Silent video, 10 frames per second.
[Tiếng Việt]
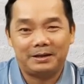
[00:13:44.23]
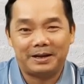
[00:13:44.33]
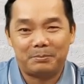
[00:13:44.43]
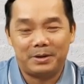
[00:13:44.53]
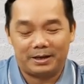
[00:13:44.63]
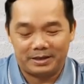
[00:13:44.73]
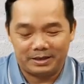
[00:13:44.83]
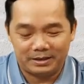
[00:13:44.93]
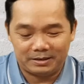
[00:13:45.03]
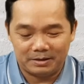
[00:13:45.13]
đặc biệt là
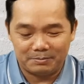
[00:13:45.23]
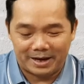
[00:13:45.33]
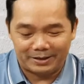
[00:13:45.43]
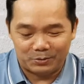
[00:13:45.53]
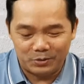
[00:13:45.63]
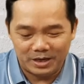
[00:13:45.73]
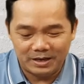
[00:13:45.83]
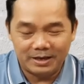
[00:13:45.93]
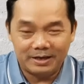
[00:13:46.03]
những cái bài cuối đó,